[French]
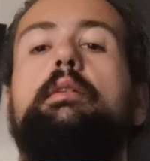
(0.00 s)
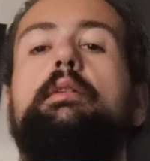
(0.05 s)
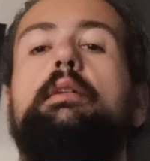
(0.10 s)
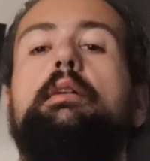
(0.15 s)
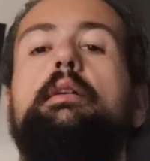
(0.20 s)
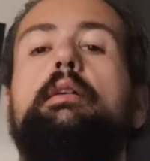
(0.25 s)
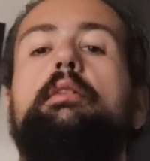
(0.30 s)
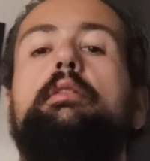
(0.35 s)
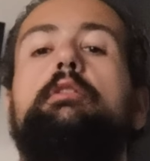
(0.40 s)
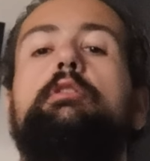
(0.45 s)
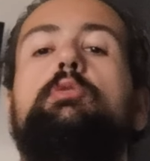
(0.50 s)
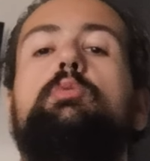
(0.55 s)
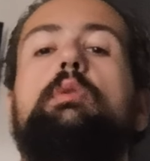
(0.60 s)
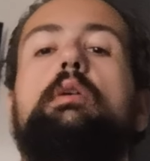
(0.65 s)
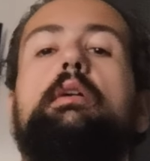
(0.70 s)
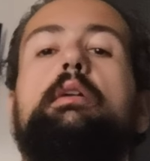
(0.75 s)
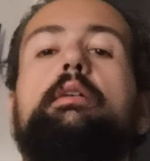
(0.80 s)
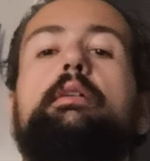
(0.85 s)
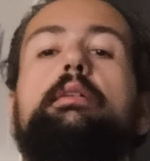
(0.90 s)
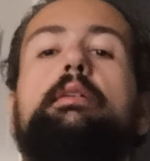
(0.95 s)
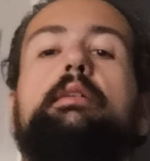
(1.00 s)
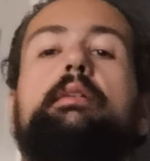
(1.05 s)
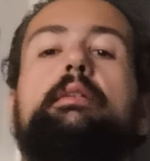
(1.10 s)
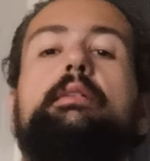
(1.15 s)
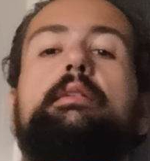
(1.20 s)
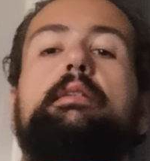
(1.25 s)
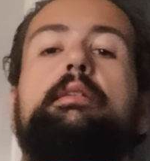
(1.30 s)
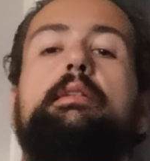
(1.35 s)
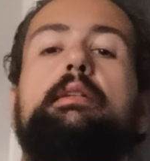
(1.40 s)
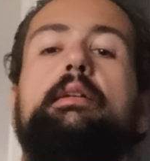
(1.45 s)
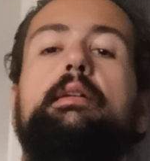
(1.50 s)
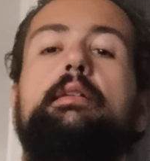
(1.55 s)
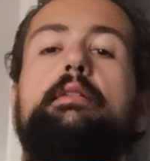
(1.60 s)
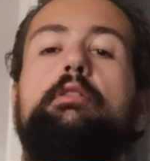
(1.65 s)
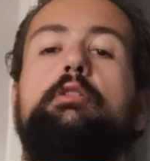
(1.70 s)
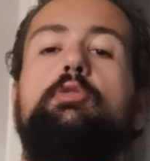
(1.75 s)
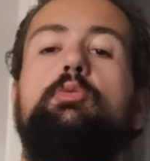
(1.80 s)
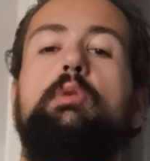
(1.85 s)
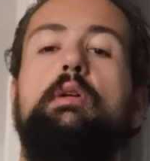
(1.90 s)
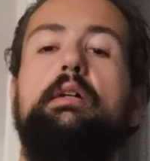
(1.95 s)
Quelle soirée
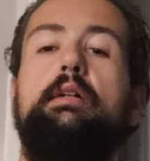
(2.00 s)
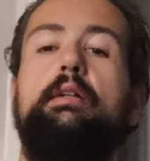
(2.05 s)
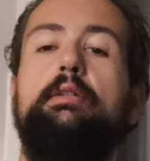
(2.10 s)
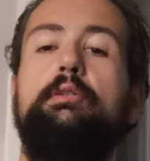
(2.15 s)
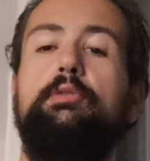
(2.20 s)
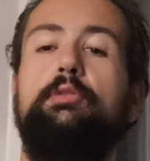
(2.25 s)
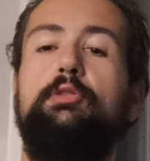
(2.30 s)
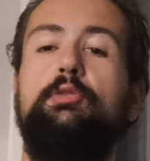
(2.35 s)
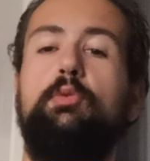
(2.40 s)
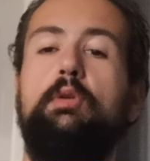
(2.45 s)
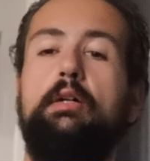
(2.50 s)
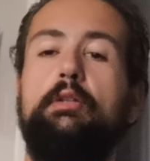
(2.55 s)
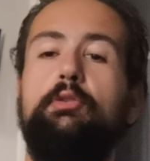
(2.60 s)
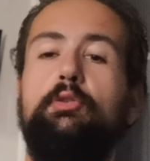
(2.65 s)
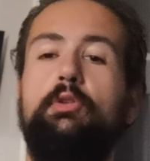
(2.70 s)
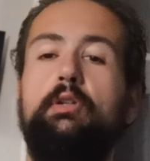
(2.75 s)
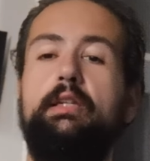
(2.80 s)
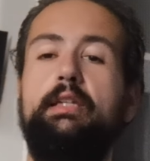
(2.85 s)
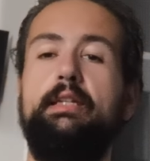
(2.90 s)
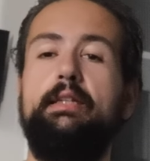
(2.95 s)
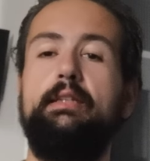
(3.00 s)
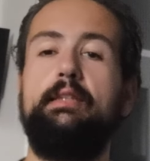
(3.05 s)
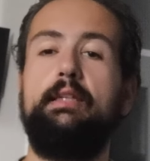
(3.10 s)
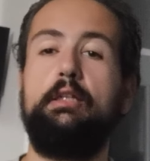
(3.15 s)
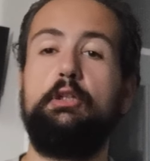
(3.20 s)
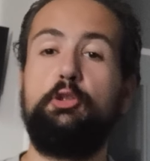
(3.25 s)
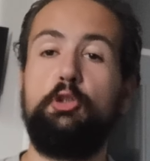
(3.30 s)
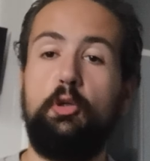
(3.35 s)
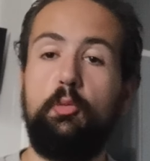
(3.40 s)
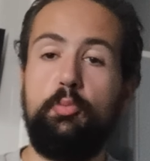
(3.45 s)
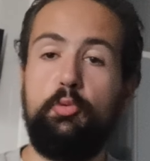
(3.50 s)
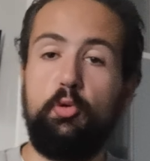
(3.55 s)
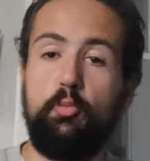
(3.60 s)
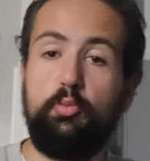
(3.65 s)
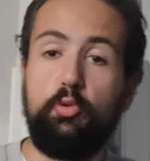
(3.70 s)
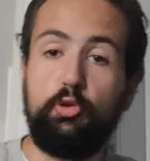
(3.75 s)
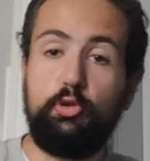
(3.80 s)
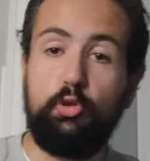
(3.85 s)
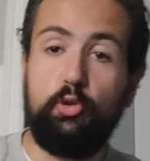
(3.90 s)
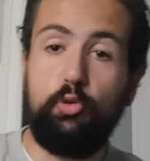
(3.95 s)
Quelle soirée ce soir de Ligue des Champions
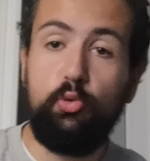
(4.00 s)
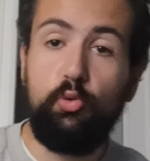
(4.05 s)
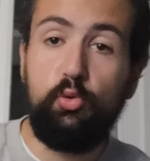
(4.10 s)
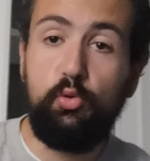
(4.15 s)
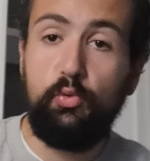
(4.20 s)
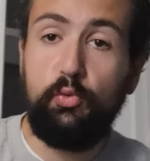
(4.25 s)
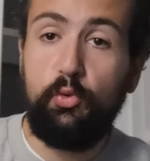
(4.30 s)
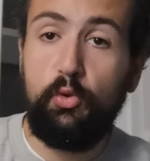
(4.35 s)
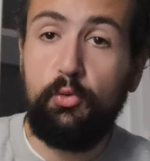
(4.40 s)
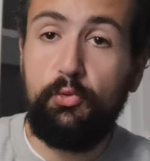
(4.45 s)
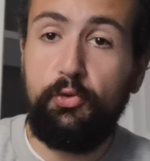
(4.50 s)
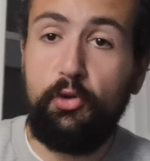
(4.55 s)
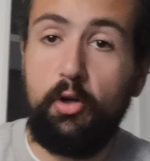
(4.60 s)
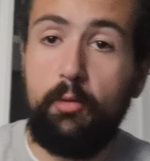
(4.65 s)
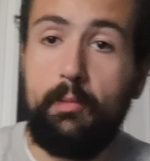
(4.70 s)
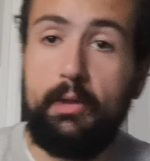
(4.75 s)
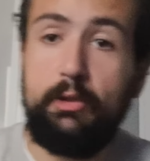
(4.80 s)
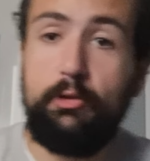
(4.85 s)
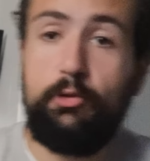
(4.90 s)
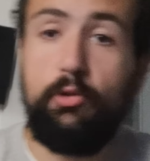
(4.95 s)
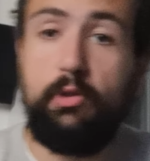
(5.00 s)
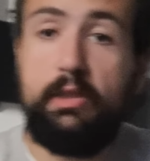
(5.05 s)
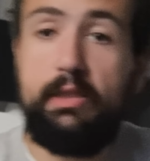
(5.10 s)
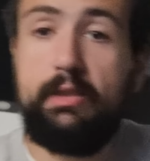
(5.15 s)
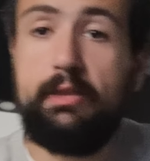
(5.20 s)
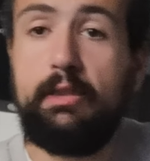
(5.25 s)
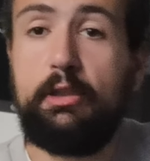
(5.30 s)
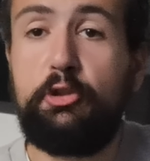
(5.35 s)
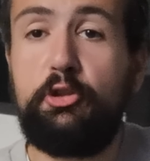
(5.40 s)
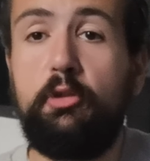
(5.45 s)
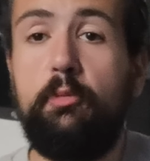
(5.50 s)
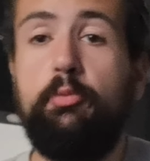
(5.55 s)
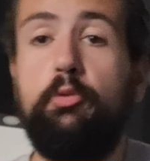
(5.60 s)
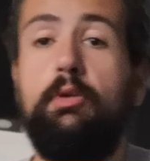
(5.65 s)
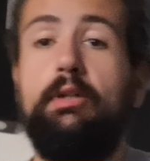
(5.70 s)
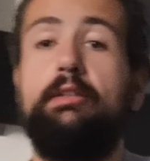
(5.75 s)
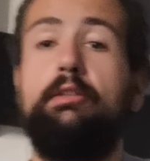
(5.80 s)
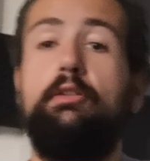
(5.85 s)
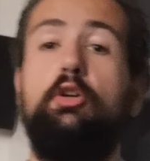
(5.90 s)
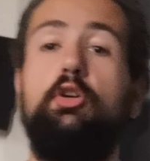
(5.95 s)
pour ce nouveau format de Ligue des
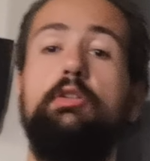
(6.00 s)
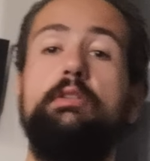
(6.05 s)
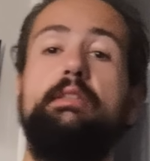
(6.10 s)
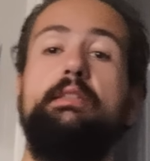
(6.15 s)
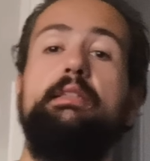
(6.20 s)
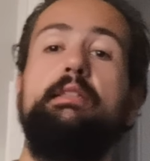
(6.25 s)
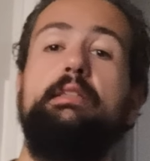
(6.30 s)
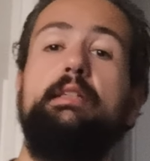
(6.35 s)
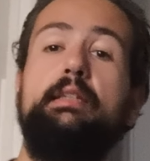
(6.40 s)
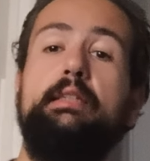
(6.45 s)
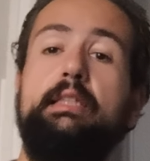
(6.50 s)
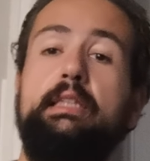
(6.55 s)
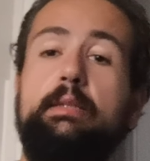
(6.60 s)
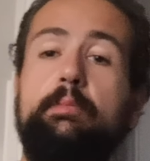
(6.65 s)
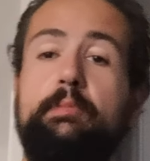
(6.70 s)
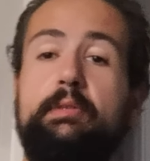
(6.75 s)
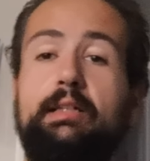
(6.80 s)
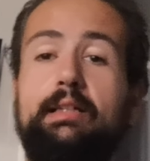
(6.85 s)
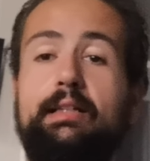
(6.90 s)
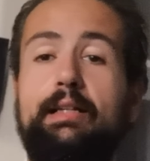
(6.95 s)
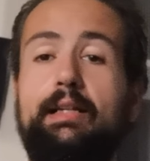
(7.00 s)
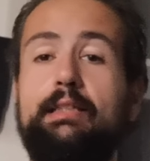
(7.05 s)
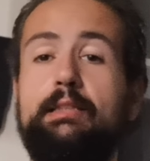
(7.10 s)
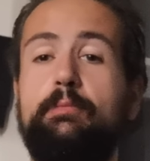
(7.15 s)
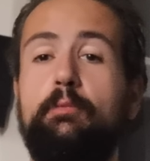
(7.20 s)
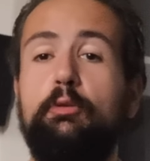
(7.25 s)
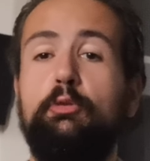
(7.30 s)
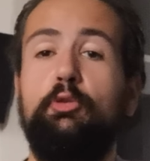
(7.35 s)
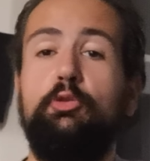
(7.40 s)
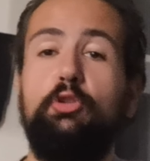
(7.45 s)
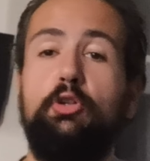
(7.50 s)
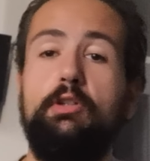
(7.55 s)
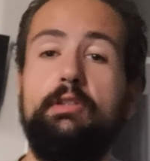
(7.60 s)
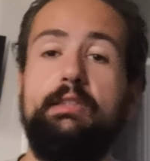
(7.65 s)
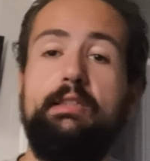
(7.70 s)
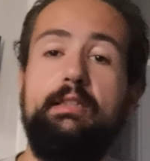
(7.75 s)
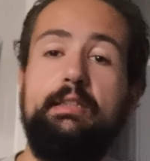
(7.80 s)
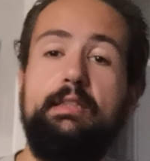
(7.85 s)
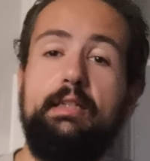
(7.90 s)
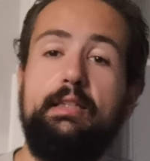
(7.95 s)
Champions à 36 équipes, d'un classement de
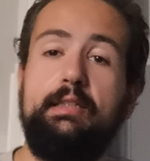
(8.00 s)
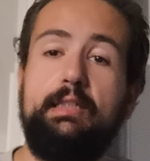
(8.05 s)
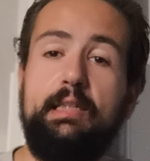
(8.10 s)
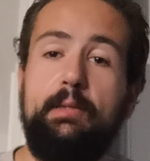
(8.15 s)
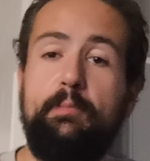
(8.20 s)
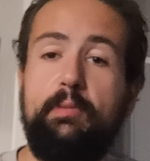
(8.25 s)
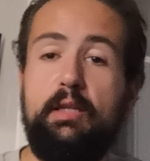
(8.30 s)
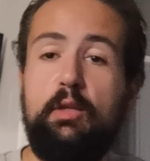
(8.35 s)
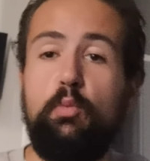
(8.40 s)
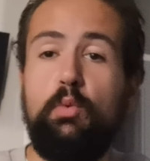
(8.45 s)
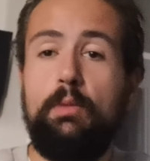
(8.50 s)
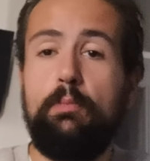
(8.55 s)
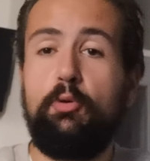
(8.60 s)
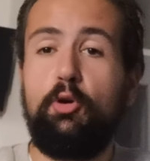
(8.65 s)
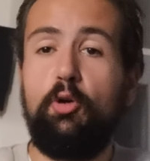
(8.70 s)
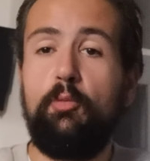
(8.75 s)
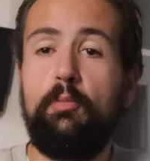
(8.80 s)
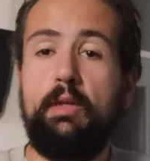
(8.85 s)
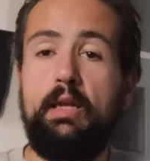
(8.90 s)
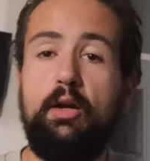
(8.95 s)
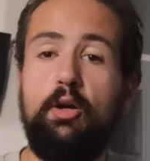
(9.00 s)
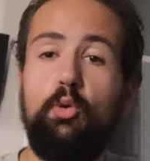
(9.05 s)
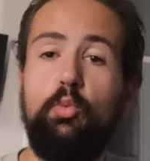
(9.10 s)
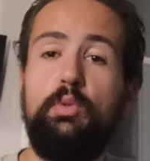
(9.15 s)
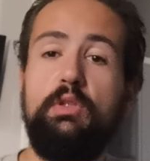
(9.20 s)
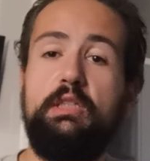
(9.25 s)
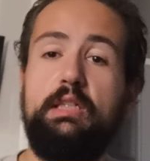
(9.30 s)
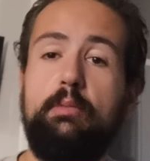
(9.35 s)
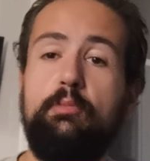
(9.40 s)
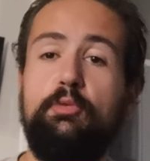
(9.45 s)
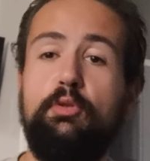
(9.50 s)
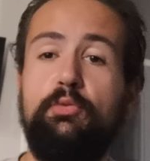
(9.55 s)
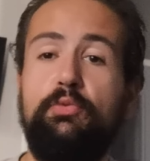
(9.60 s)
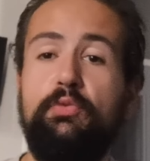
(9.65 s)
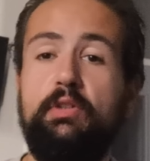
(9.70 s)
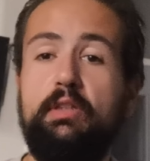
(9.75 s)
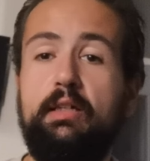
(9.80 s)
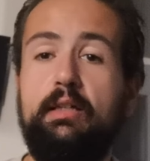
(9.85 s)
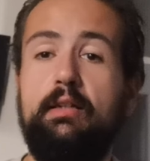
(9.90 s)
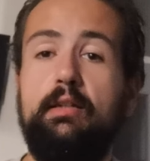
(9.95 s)
36 équipes, les 8 premières en 8 de
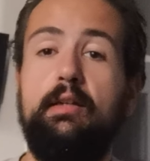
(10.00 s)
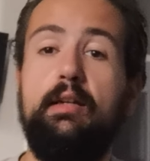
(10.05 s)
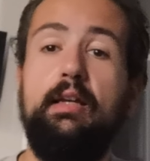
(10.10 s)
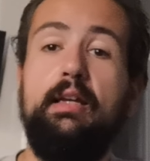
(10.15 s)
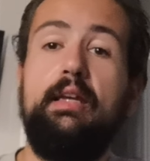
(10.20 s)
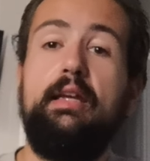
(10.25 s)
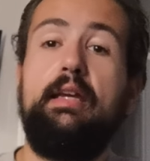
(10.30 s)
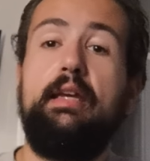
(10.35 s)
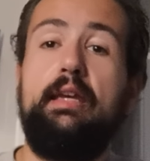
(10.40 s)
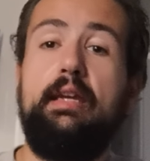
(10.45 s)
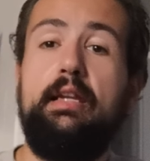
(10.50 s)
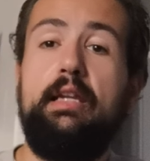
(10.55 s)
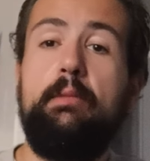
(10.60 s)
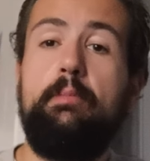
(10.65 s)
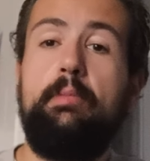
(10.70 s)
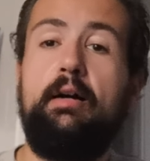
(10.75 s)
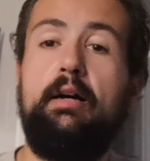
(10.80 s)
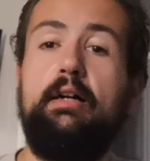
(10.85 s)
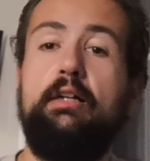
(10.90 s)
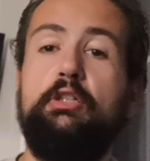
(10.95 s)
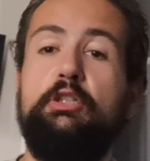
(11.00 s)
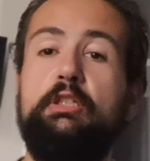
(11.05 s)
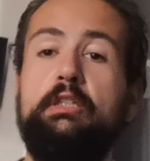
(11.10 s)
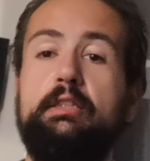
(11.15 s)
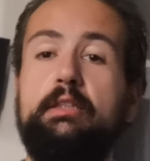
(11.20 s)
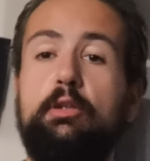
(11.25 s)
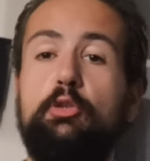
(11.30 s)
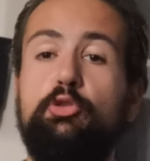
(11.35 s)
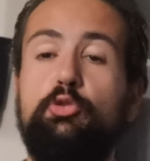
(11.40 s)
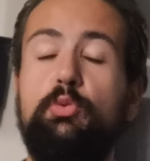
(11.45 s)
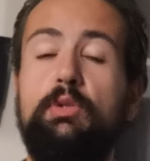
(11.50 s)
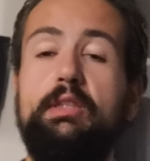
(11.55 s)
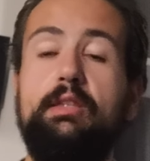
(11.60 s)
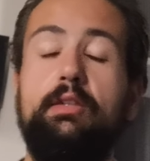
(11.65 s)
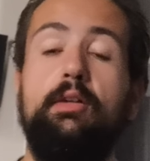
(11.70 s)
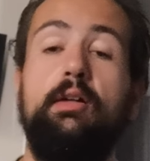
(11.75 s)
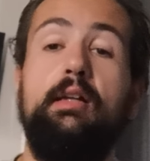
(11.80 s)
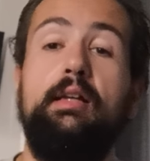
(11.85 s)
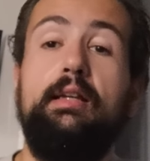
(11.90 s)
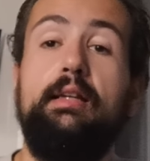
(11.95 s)
finale et les barragistes
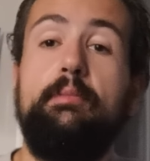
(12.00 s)
ensuite.